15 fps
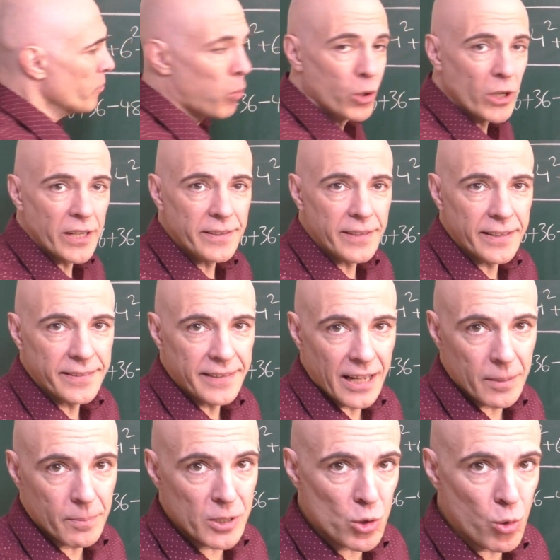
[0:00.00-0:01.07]
voy a
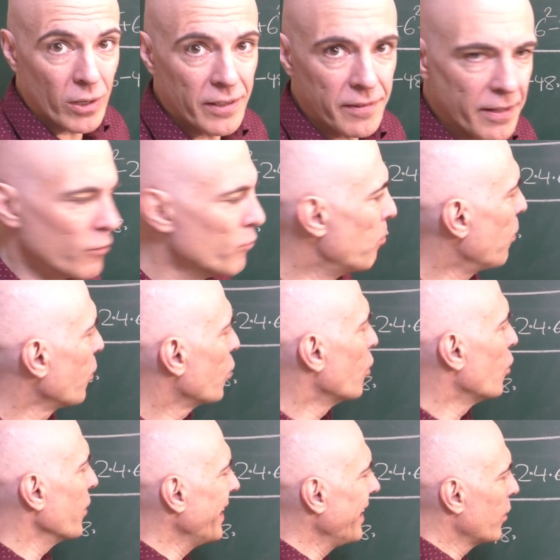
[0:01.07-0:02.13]
intentar visualizar un
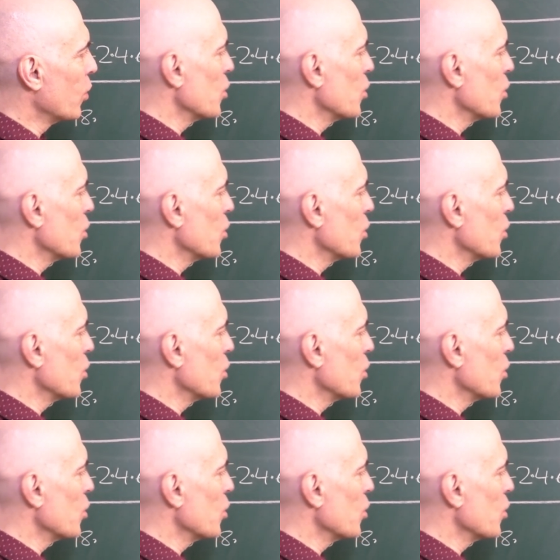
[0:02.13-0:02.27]
poco el